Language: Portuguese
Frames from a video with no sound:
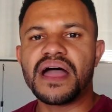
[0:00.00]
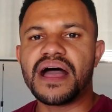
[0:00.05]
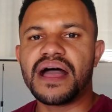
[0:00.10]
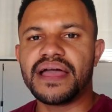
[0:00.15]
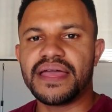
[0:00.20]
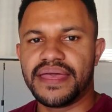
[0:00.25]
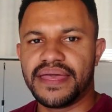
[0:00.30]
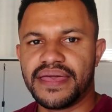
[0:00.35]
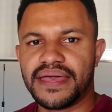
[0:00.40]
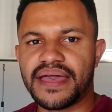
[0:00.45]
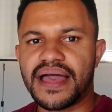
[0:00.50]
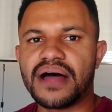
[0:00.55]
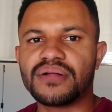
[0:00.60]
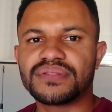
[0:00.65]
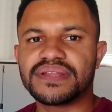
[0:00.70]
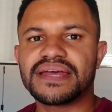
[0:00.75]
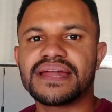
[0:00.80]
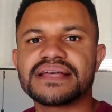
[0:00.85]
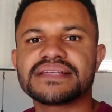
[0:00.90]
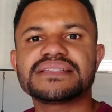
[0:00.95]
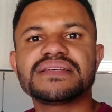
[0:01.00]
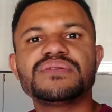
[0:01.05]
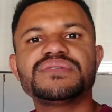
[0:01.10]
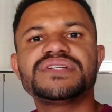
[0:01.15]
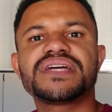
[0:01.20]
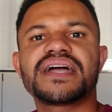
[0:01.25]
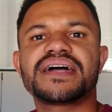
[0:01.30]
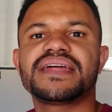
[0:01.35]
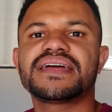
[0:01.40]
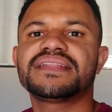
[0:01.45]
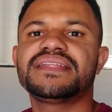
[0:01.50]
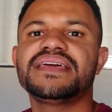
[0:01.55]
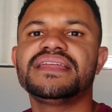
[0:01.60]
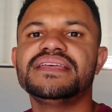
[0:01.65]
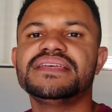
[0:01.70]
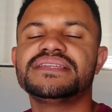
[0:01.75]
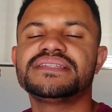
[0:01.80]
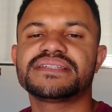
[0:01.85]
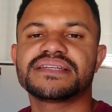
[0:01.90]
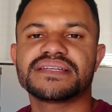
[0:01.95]
é, alteração de
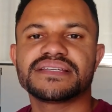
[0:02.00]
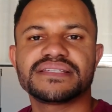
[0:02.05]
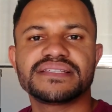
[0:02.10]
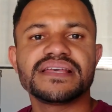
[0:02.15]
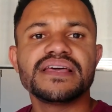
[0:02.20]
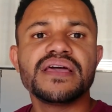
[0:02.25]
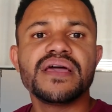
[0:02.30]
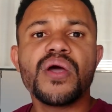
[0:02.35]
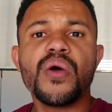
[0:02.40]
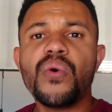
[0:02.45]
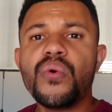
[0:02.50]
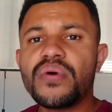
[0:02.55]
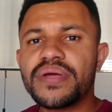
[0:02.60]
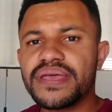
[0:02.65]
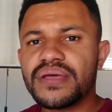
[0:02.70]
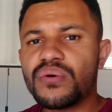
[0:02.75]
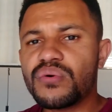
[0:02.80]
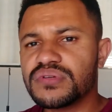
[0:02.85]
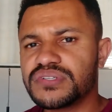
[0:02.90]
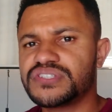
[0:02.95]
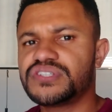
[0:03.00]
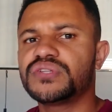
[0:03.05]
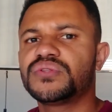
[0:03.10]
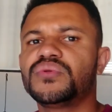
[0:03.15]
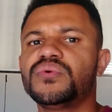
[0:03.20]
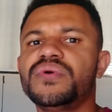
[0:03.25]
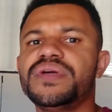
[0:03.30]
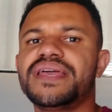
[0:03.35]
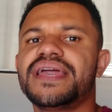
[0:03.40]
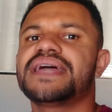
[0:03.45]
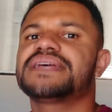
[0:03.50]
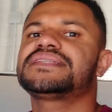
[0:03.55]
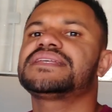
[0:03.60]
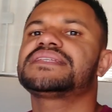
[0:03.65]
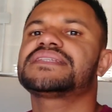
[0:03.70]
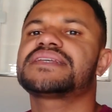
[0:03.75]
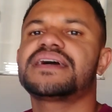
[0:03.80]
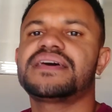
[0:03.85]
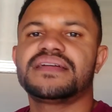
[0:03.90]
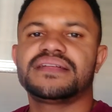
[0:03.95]
características. O que constitui
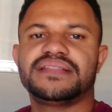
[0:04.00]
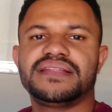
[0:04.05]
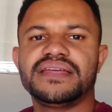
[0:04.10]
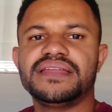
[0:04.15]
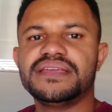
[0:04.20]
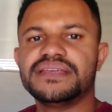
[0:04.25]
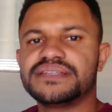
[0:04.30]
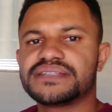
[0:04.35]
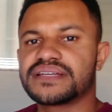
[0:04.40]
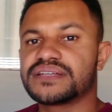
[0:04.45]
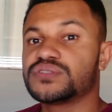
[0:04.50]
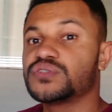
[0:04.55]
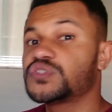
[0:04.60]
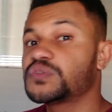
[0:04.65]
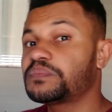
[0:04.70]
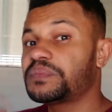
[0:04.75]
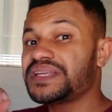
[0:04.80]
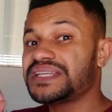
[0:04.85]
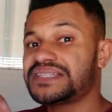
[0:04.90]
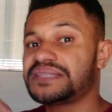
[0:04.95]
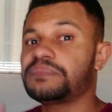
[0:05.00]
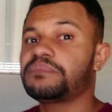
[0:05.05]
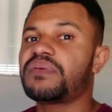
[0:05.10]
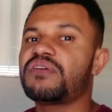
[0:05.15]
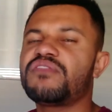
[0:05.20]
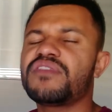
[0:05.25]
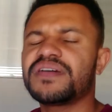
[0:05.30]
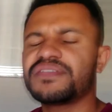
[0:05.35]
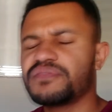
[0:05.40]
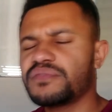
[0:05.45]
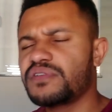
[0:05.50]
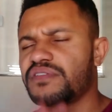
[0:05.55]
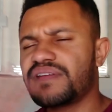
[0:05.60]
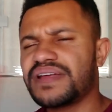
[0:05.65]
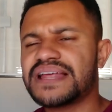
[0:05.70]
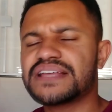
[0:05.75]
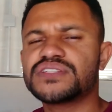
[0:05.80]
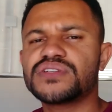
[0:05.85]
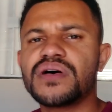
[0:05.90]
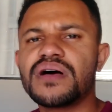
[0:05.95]
essas características? Os principais, vou, vou
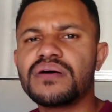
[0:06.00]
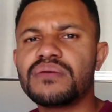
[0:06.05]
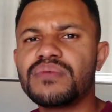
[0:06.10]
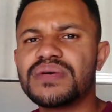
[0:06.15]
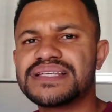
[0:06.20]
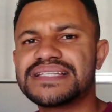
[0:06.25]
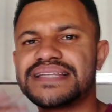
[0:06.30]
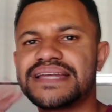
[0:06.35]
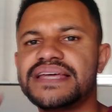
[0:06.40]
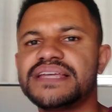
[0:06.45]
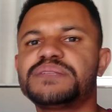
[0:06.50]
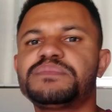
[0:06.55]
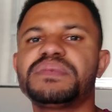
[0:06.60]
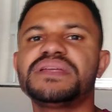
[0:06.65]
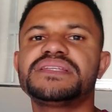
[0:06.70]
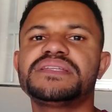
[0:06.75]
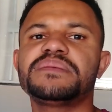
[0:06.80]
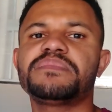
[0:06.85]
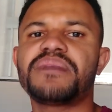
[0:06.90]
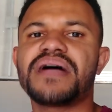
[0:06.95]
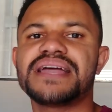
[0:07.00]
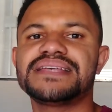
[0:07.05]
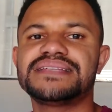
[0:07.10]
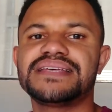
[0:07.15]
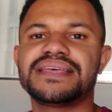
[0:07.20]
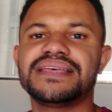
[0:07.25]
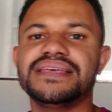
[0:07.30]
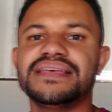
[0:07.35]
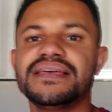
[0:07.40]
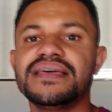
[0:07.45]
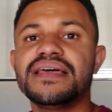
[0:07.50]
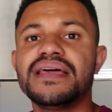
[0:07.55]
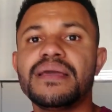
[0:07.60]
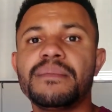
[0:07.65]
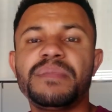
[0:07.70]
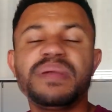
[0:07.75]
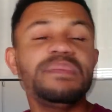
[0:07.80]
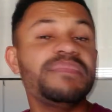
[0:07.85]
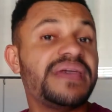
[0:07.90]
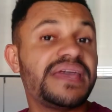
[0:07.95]
falar só umas três principais aqui.
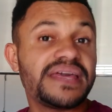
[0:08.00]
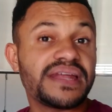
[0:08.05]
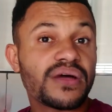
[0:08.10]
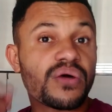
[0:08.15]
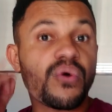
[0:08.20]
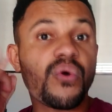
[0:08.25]
Primeira,